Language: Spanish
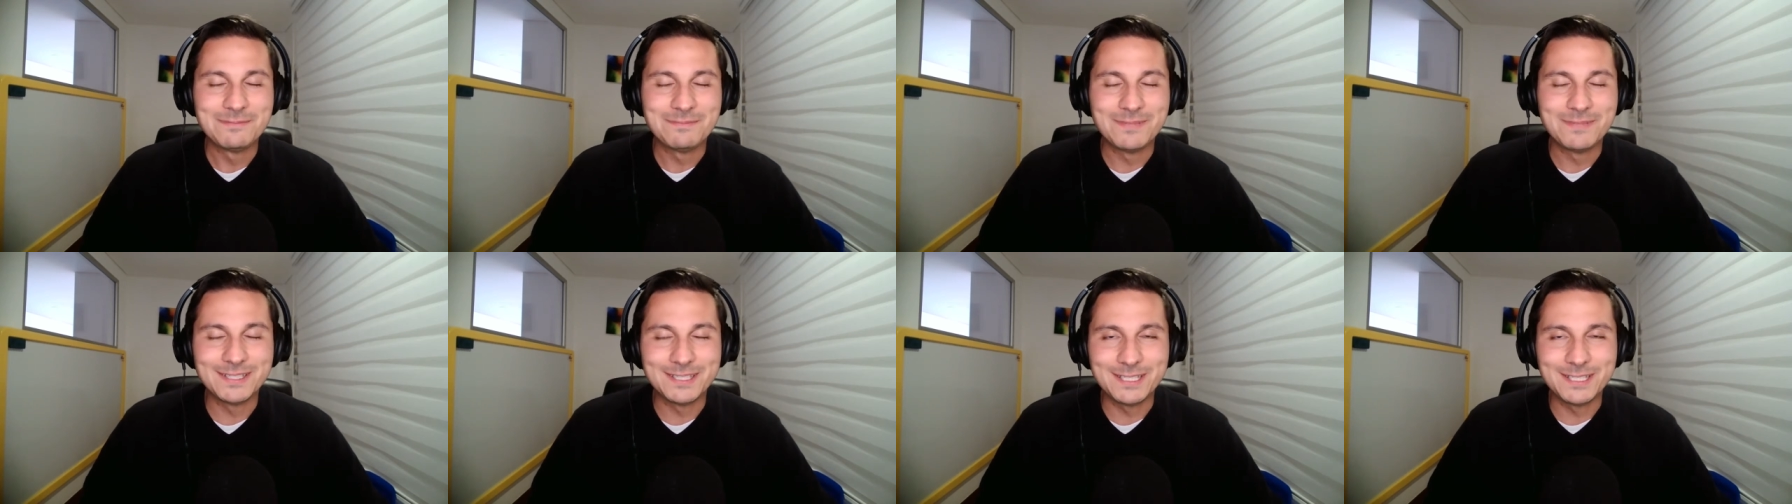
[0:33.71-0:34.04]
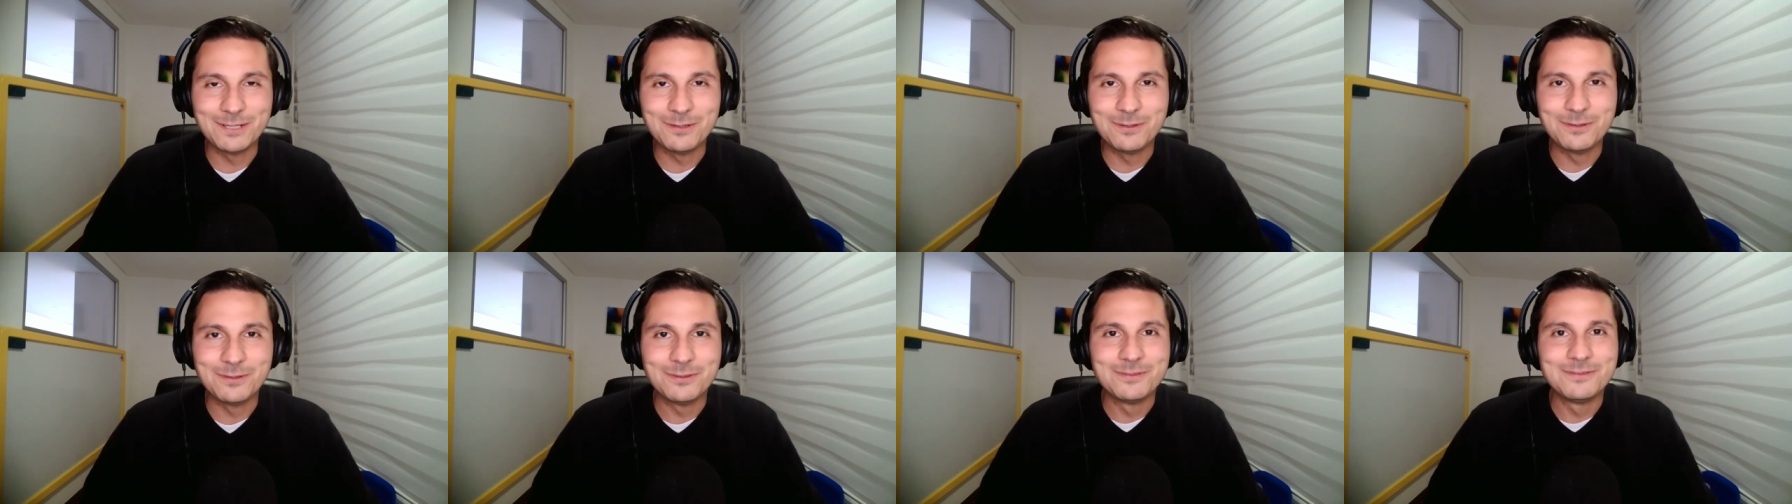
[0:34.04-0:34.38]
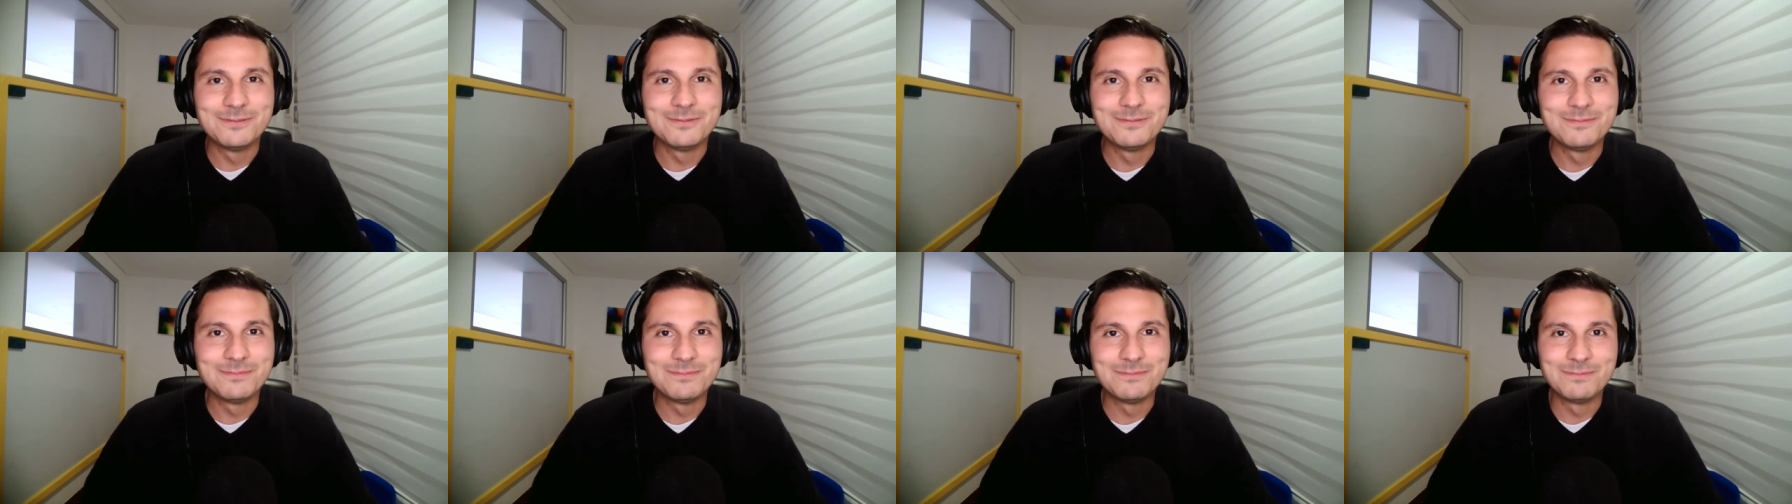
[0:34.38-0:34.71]
Mateo,
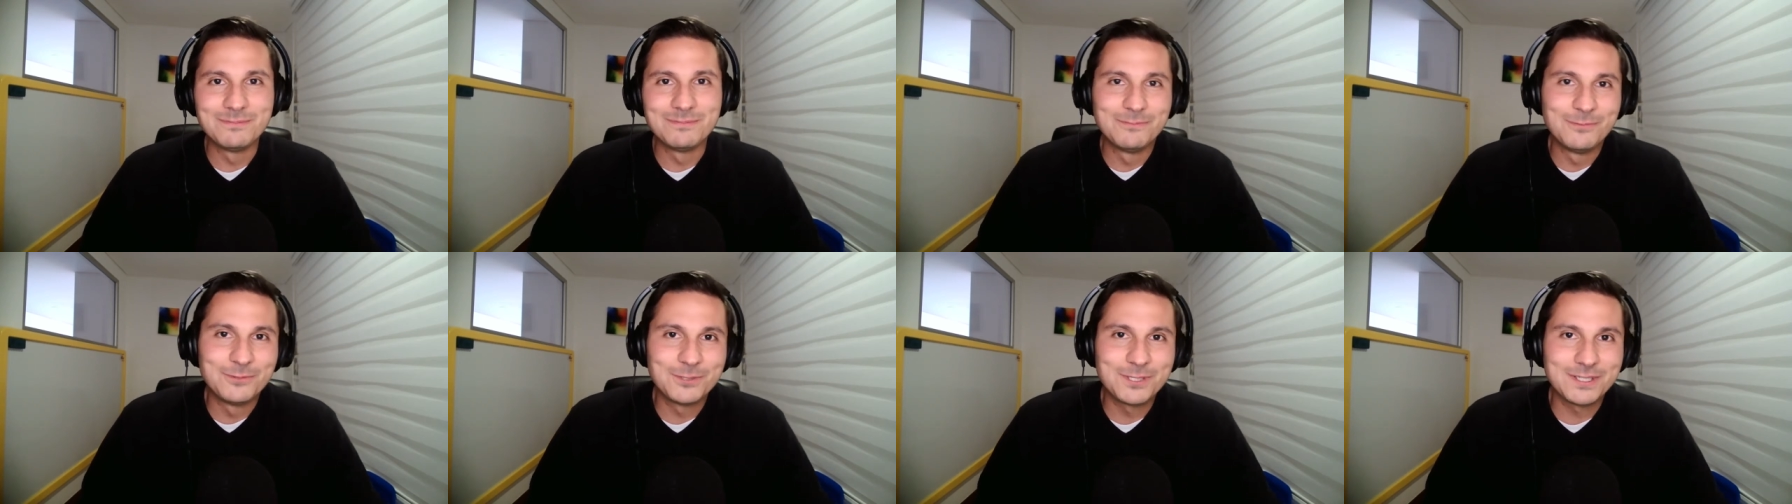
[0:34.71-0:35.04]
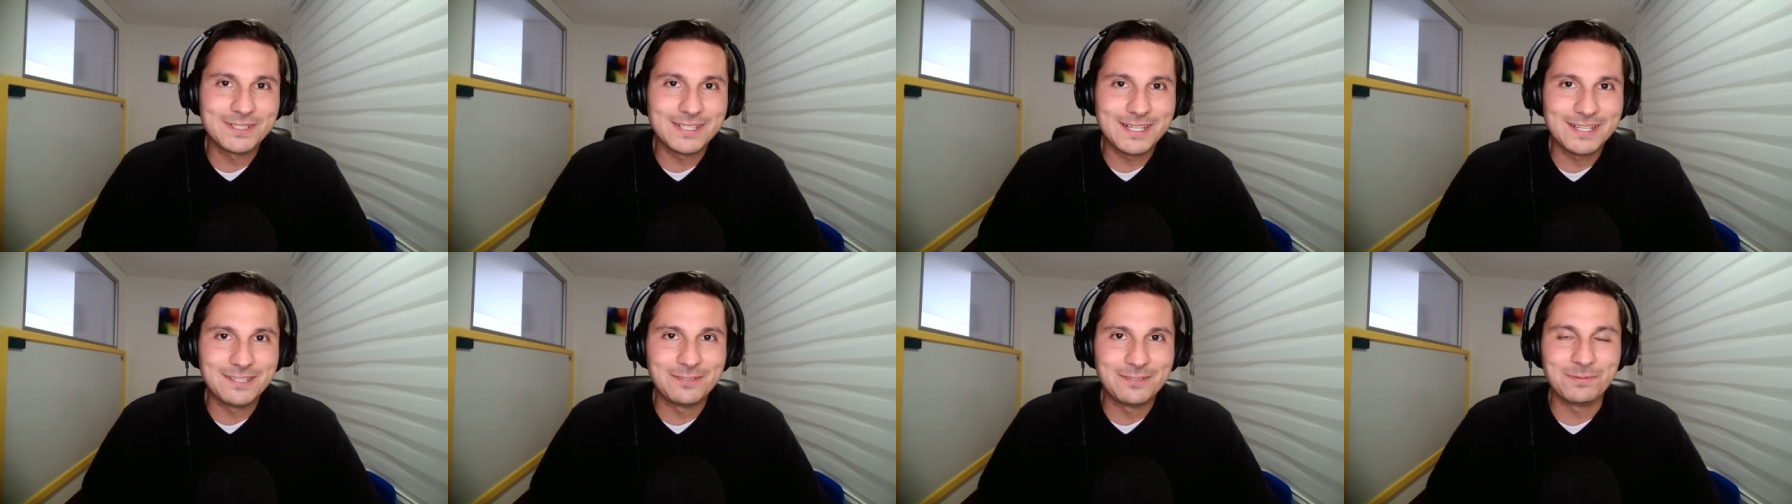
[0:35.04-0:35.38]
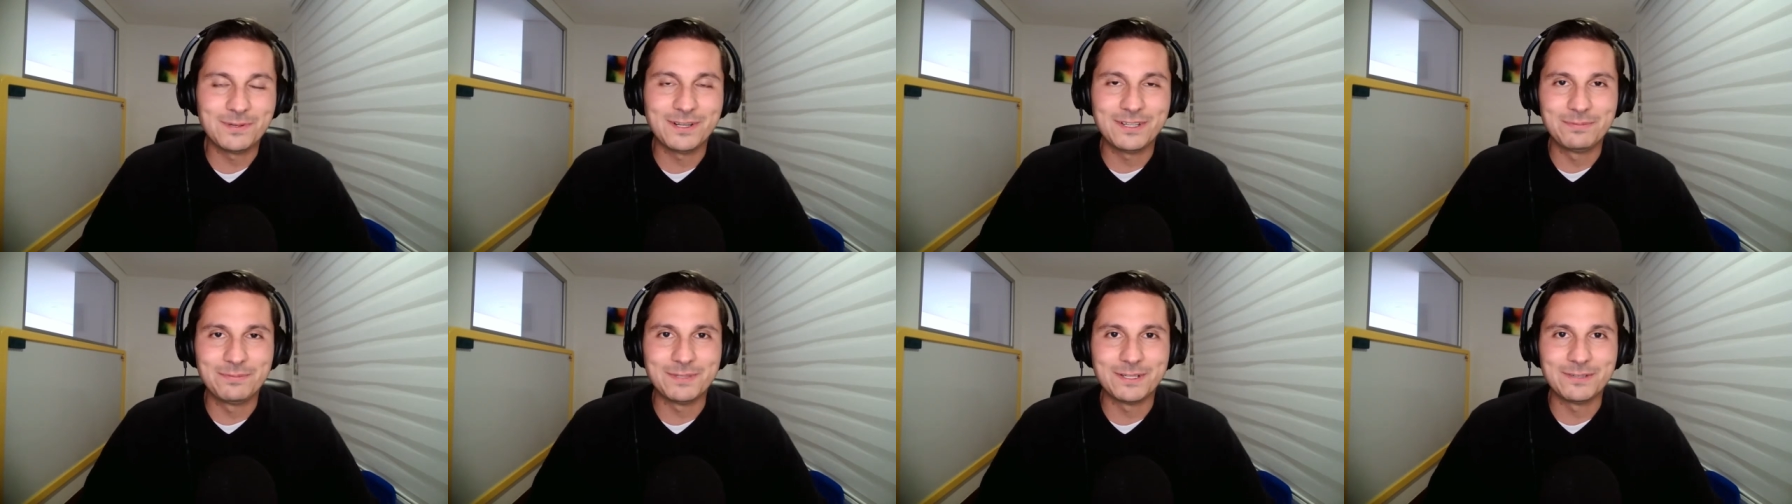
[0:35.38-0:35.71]
muchas gracias
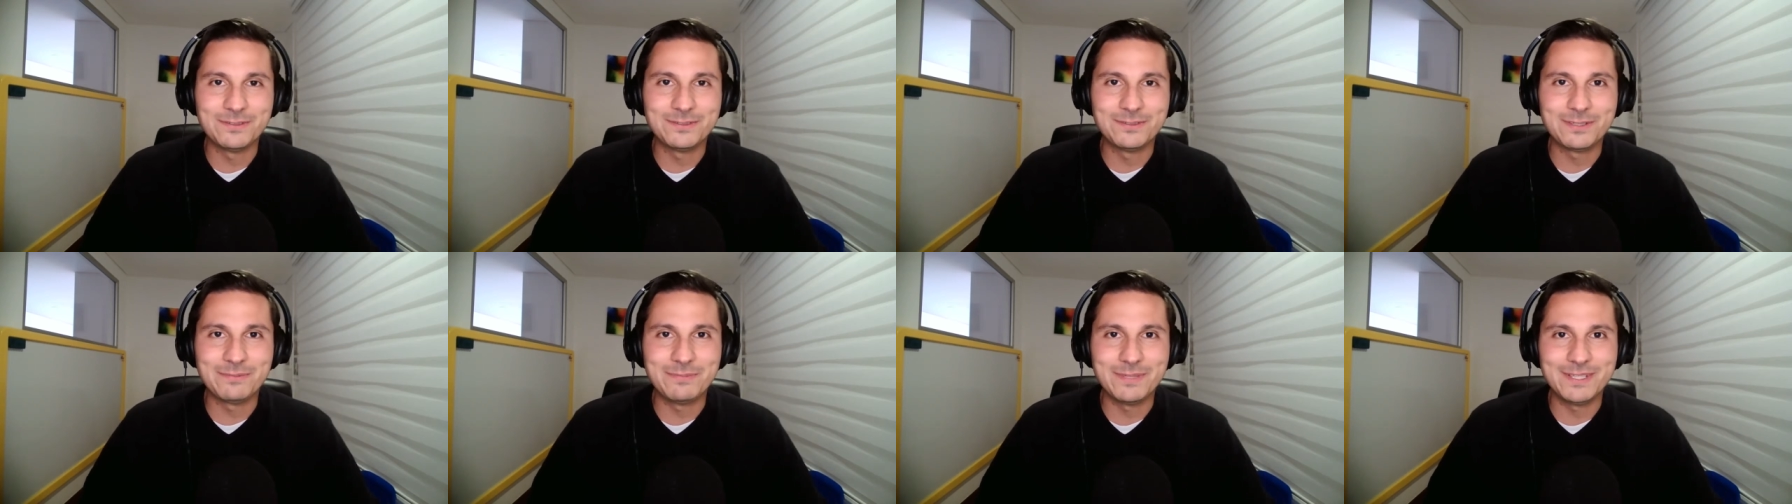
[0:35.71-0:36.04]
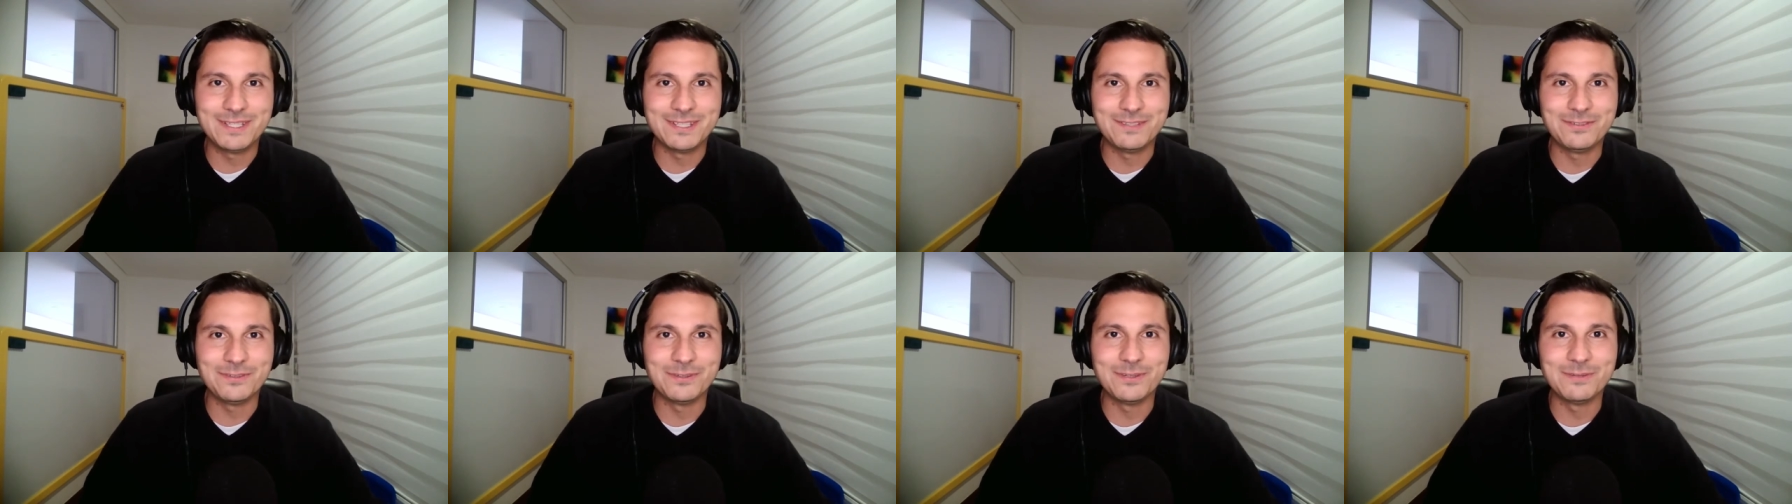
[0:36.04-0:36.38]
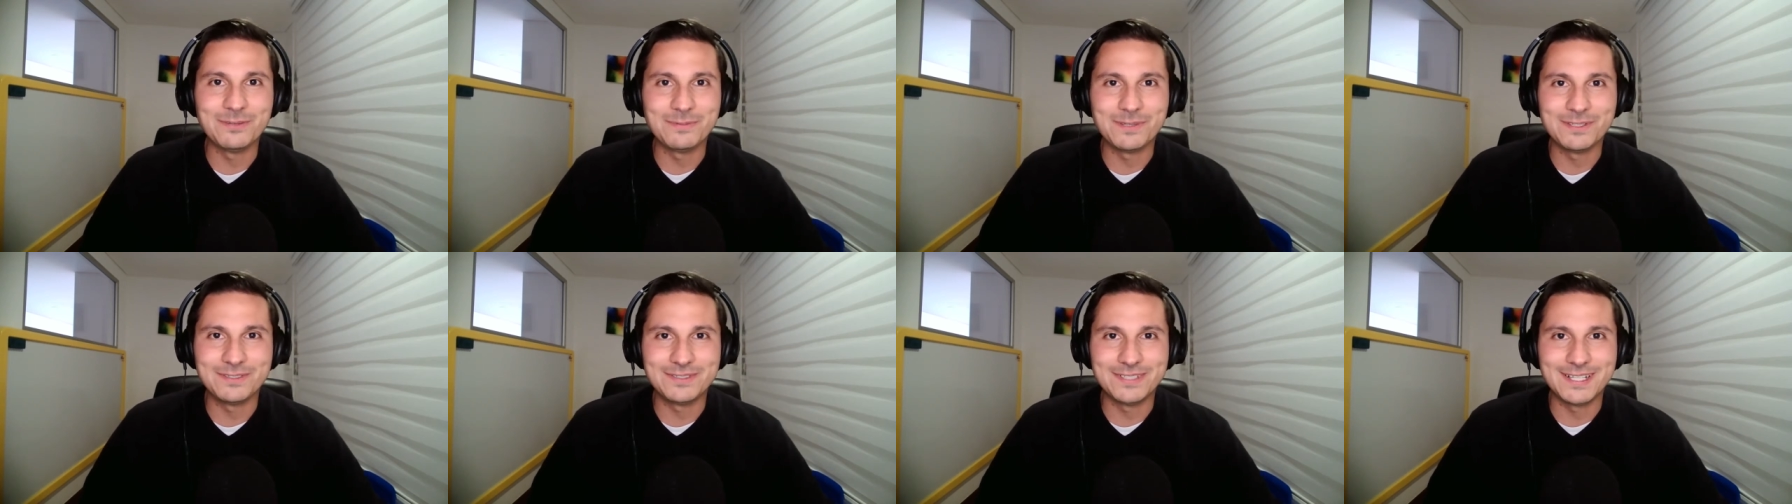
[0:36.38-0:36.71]
por aceptar nuestra invitación
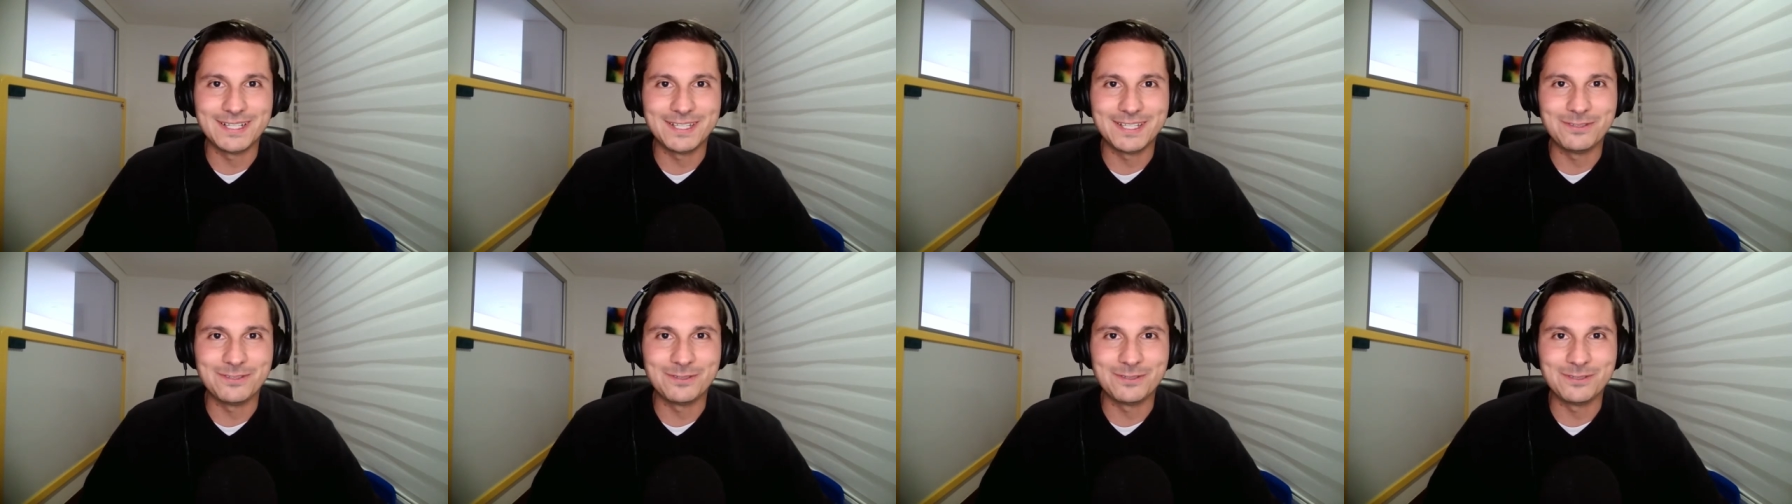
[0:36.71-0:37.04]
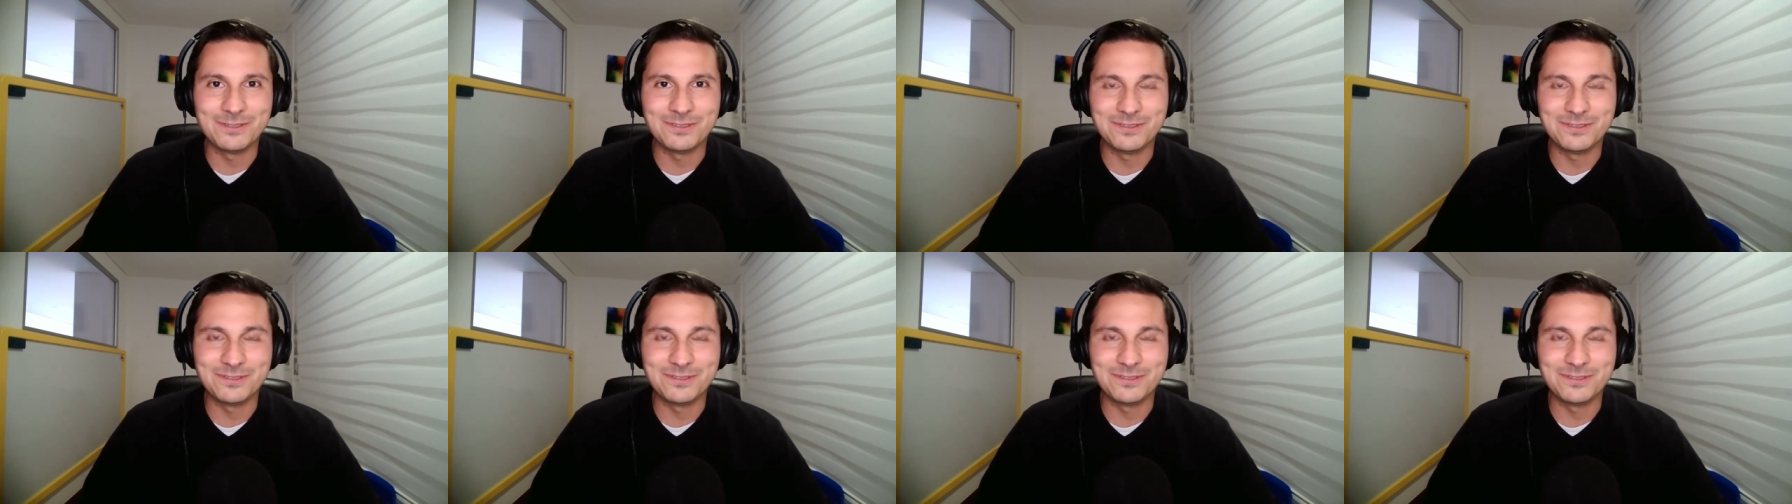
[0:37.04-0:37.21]
y por estar aquí hoy con